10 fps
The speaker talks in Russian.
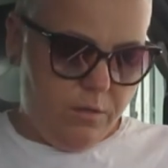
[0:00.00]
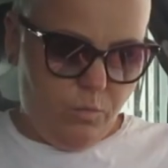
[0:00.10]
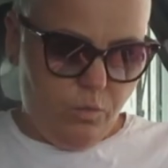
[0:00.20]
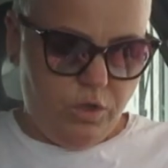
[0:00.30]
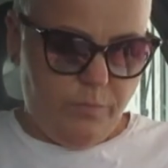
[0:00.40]

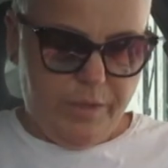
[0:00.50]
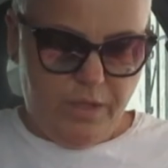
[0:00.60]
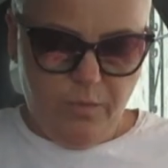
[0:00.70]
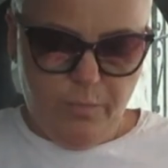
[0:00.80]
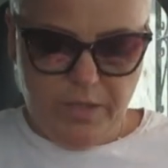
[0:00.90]
Муж опять
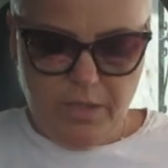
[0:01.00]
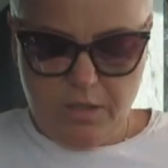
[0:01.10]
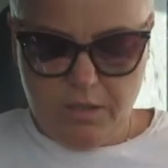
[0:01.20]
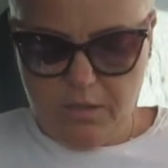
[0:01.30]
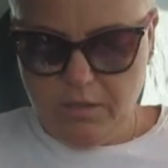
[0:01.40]
не
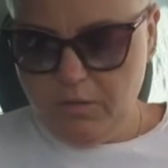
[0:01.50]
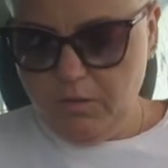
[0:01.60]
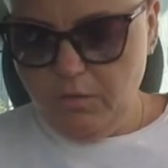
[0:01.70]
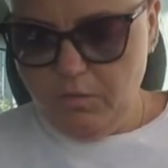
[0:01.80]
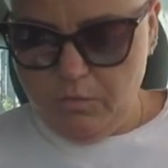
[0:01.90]
поехал.
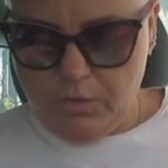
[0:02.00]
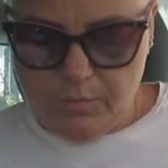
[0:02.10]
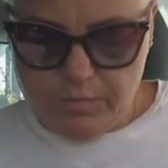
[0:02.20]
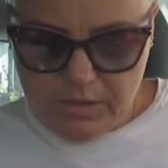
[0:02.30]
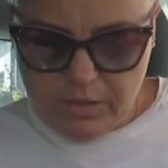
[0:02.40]
Он
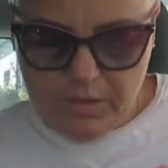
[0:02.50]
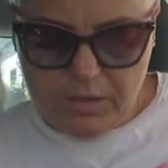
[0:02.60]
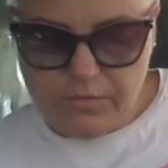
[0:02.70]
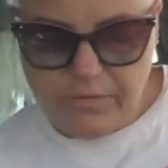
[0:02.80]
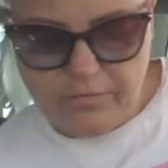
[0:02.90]
там, они
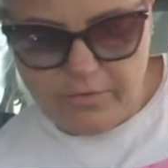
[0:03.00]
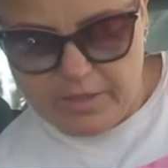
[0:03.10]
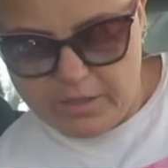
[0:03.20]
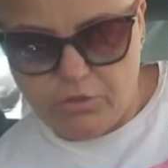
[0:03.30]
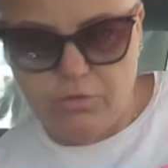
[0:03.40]

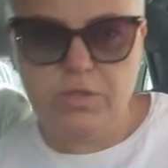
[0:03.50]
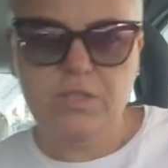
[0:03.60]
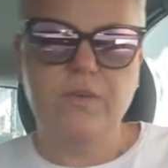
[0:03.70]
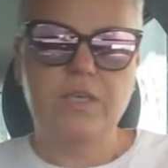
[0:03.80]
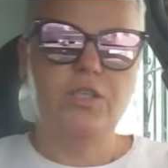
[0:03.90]
сварить что-то,
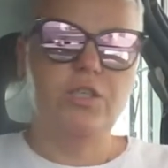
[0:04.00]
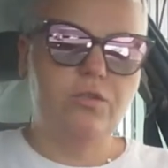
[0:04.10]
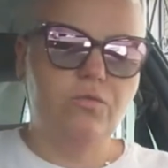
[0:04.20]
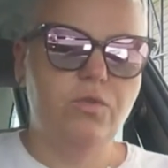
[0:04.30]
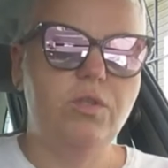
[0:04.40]
сварщик
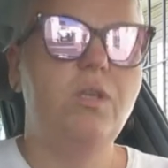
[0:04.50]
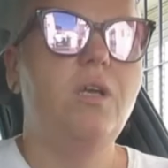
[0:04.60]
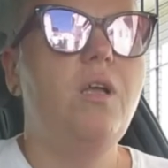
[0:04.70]
нужен.